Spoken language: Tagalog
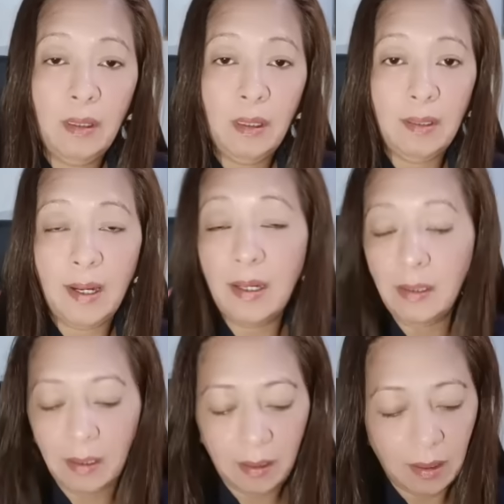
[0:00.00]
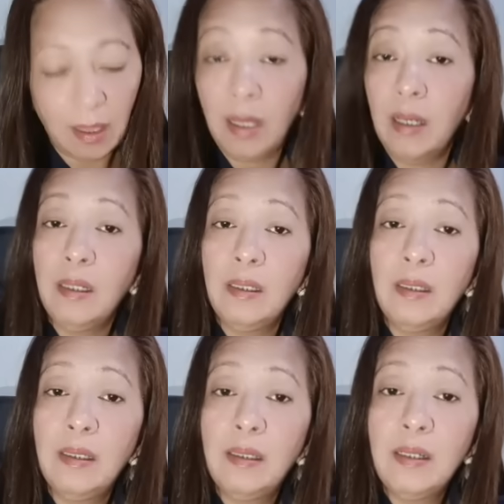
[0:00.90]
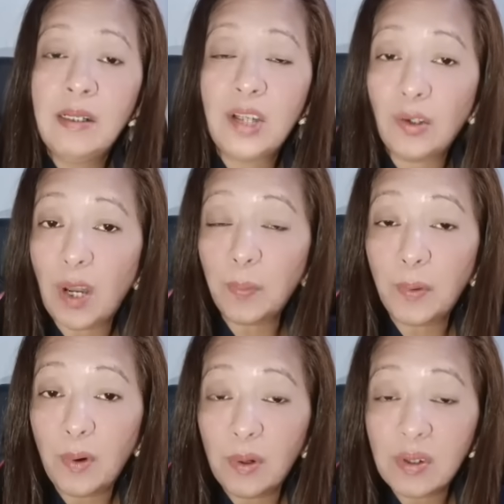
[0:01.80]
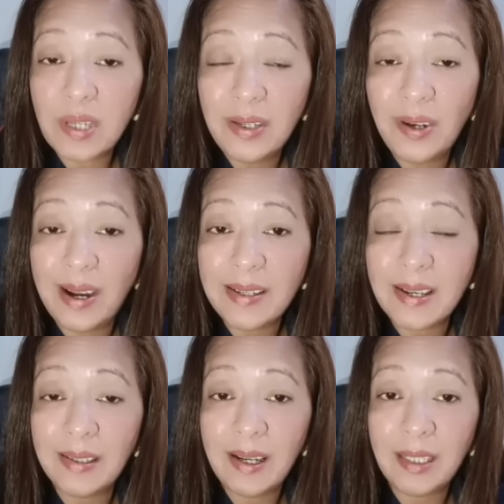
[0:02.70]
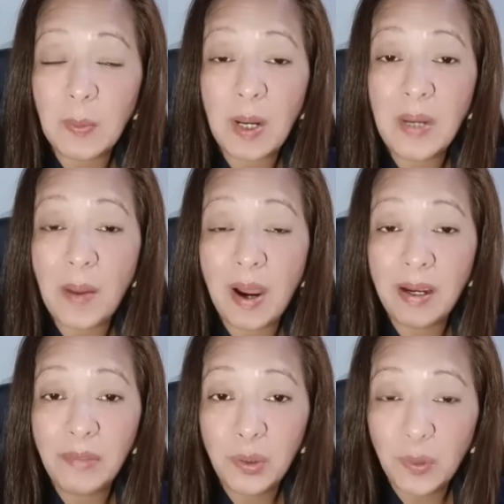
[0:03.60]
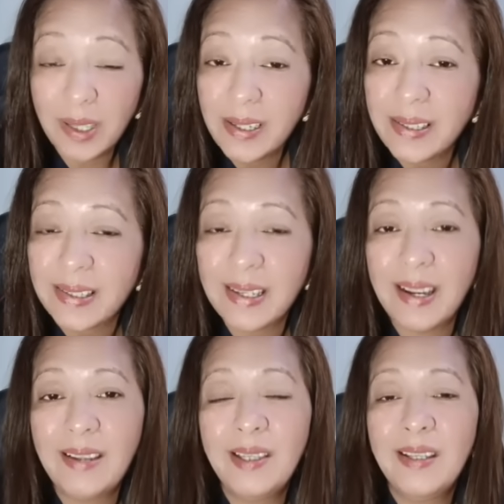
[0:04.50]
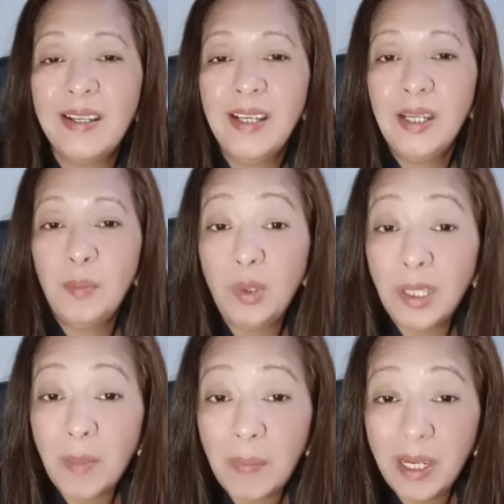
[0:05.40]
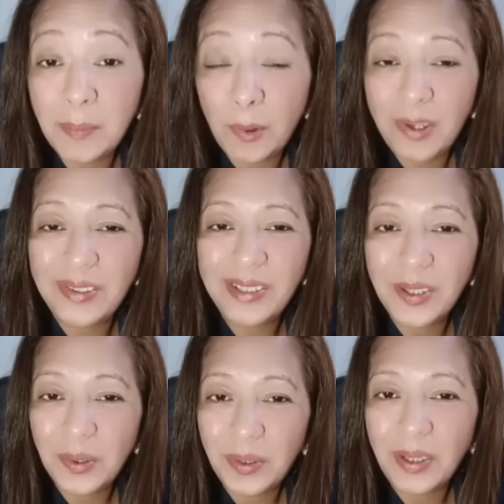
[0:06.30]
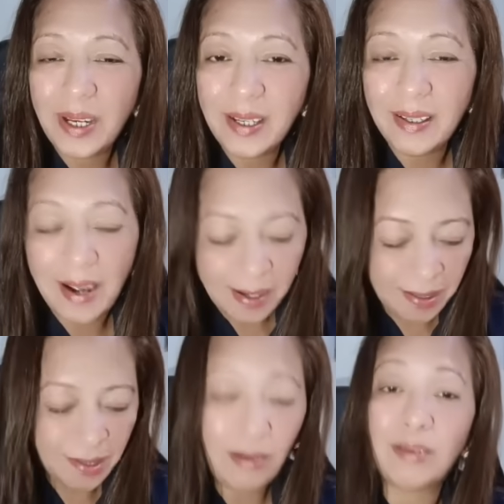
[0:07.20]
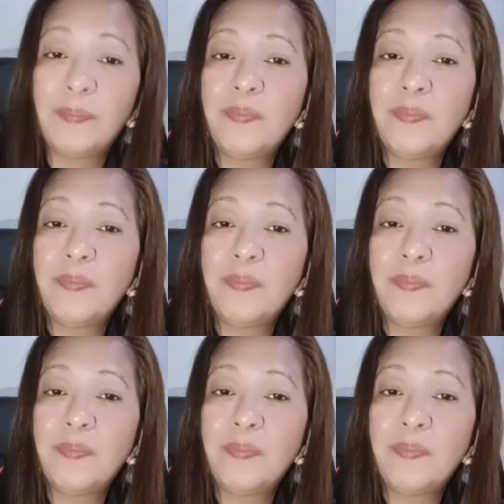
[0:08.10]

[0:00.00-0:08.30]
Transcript: Ayan. Shoutout po sa inyo lahat, sa lahat nating mga minamahal na viewers. Ayan. Muli nagbabalik po ang inyong lingkod. Ayan na guys. No.